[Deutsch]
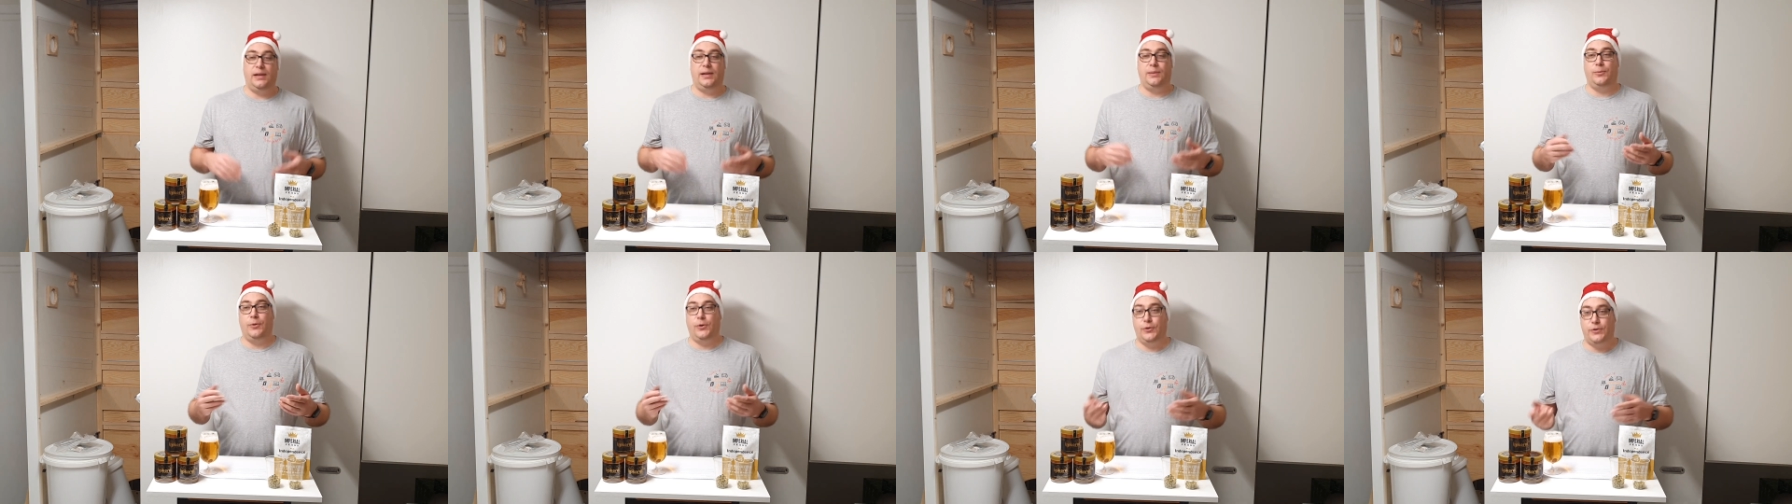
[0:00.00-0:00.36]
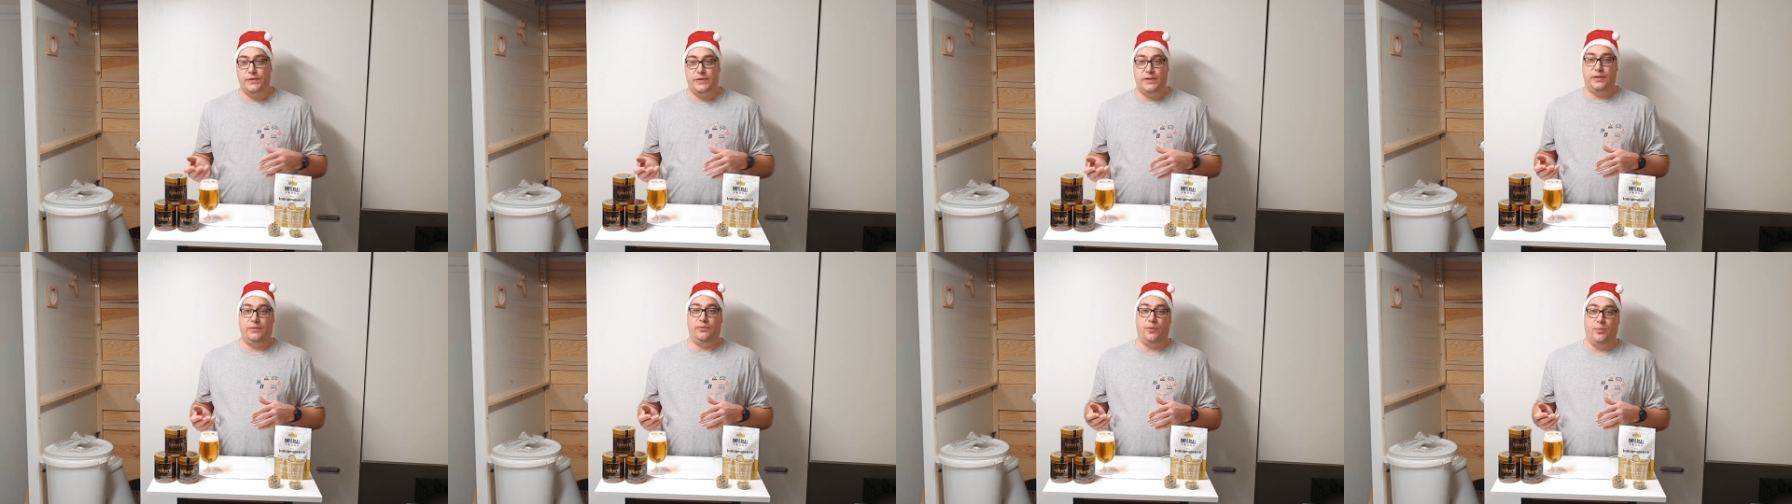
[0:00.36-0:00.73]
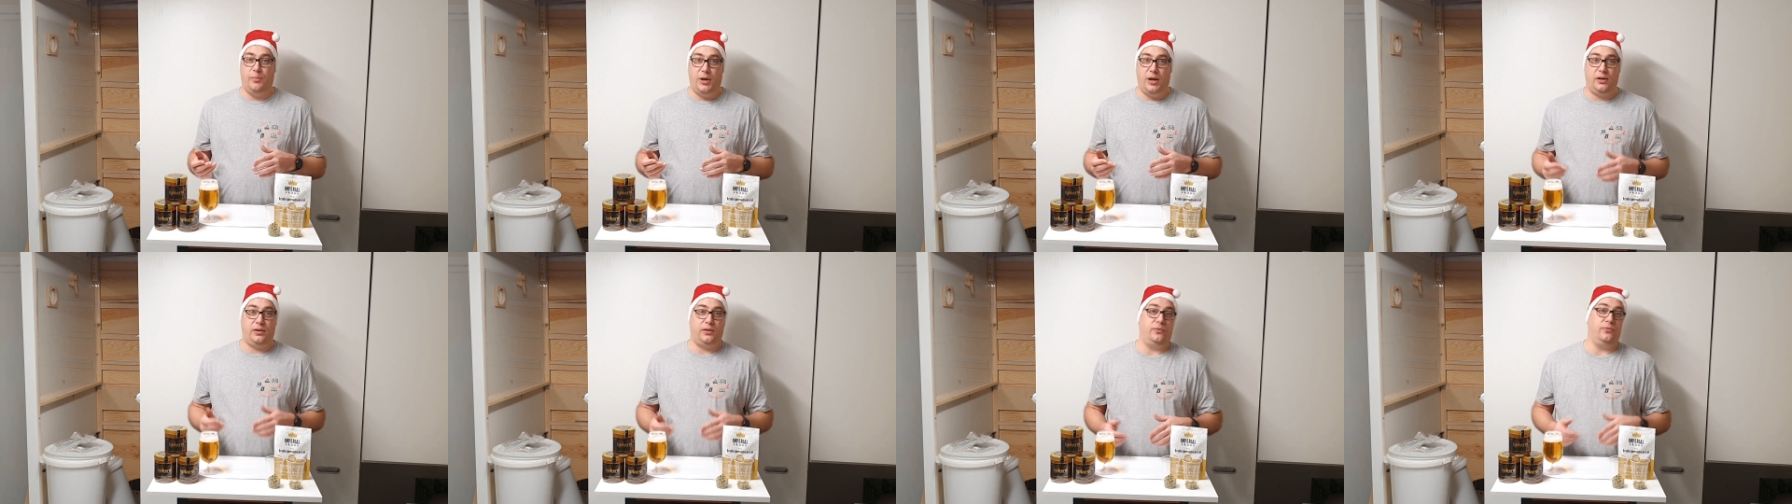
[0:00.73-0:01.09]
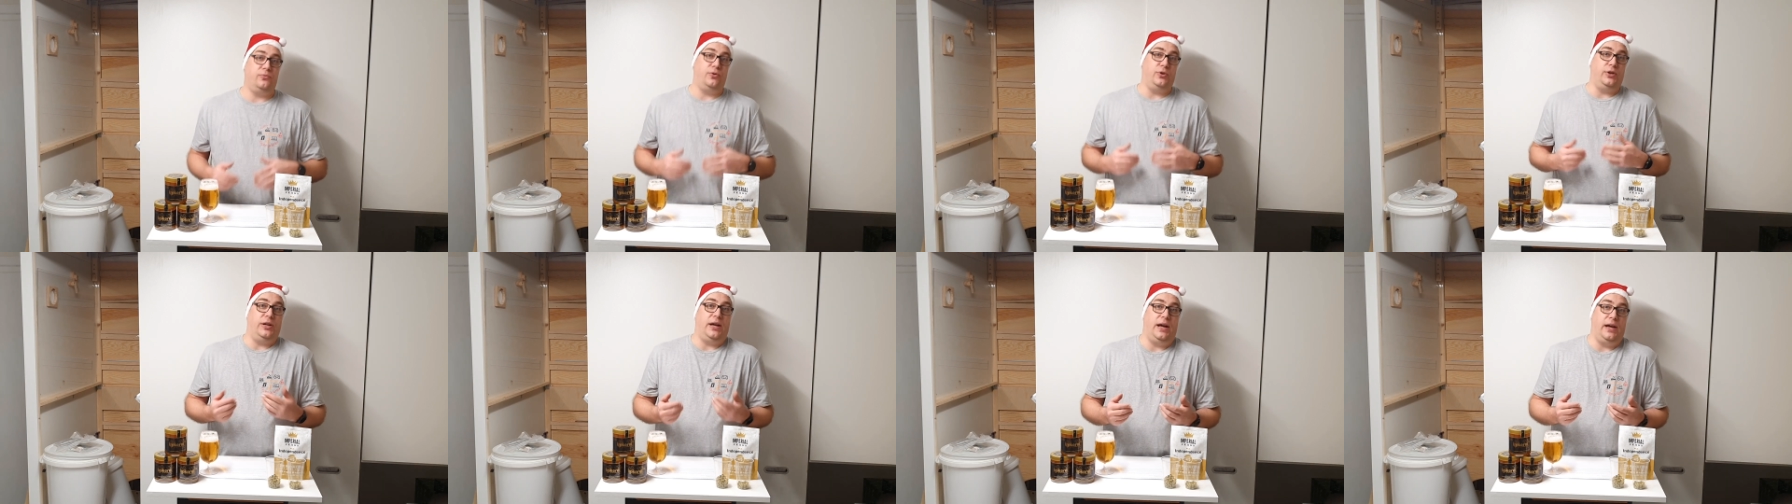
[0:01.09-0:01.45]
Ich möchte es nicht vermarkten,
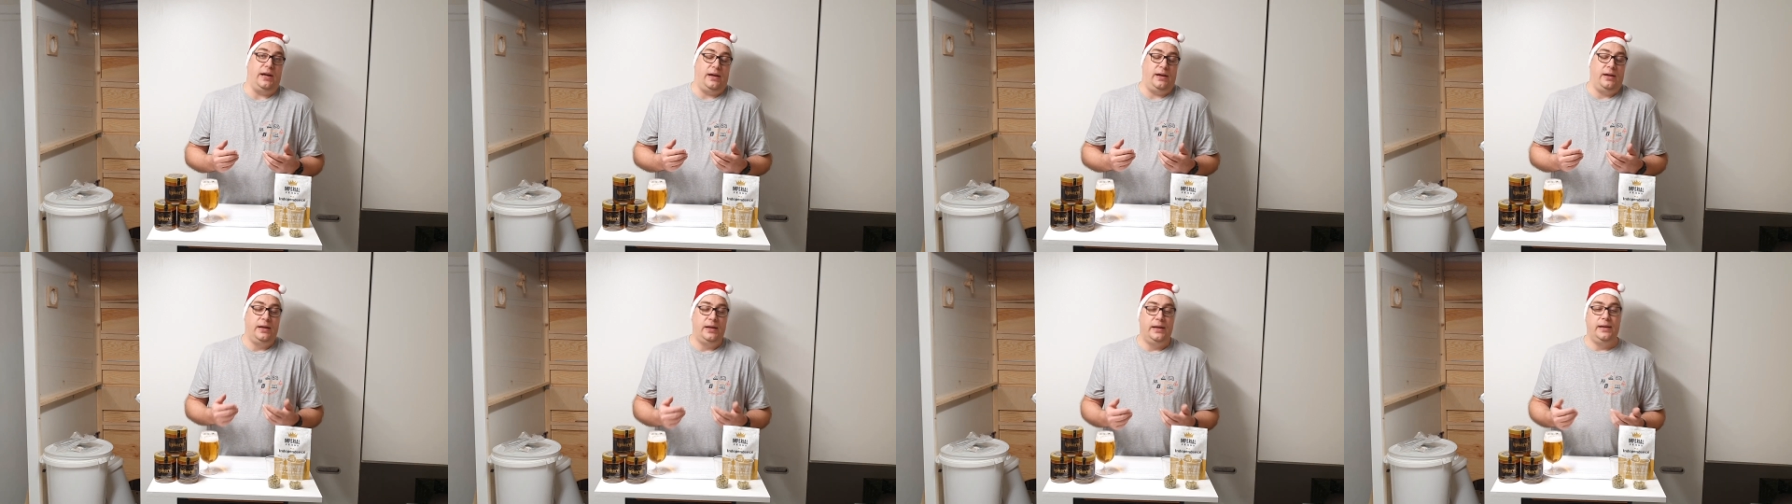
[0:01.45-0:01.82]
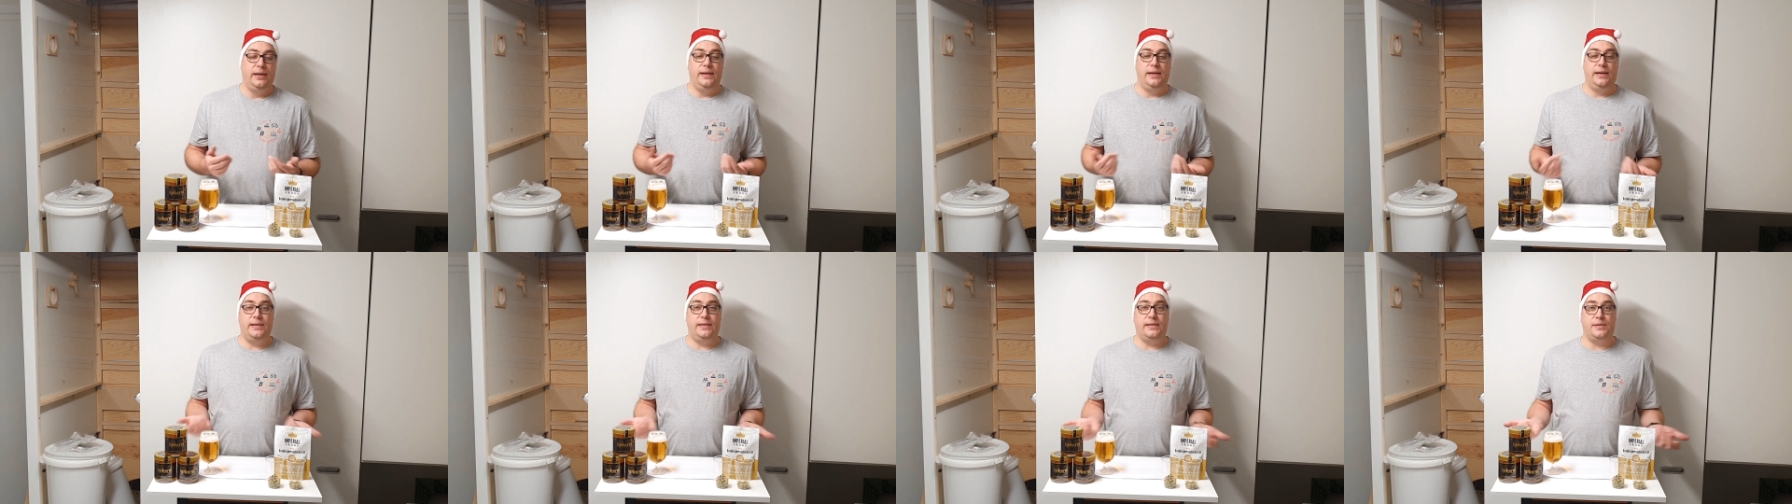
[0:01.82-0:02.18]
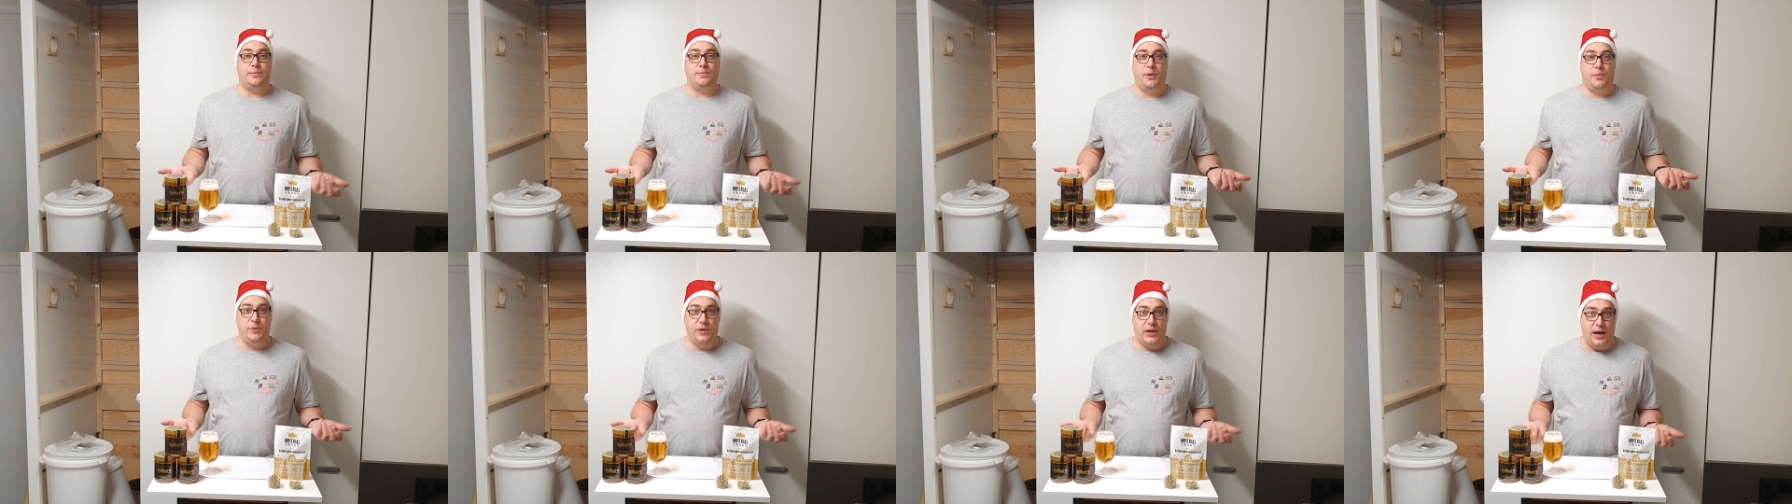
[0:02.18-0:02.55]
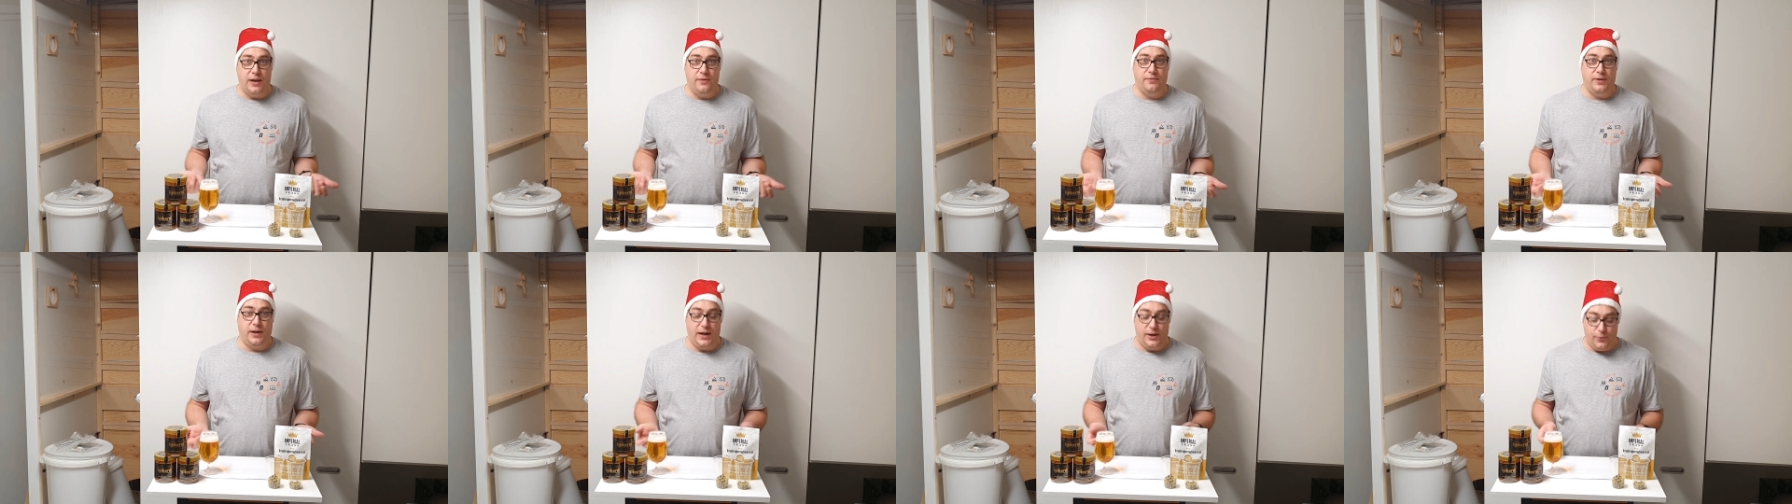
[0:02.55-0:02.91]
von daher ist es bei mir
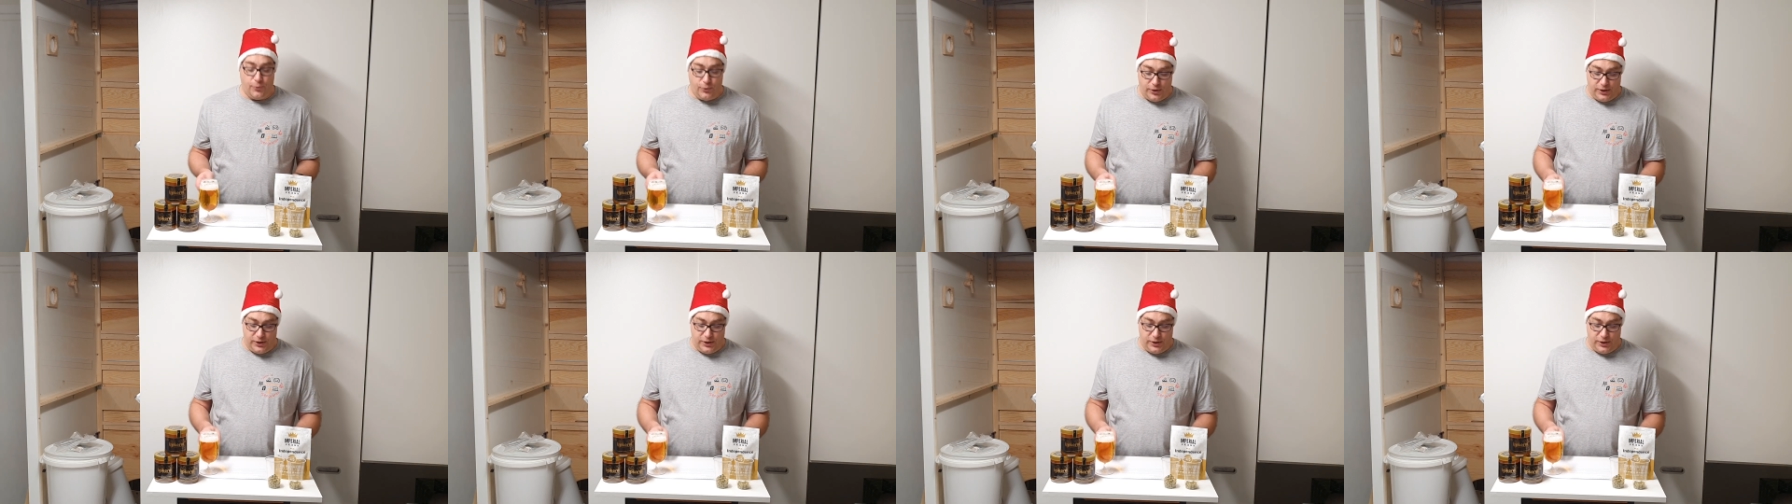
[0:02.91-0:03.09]
einfach ein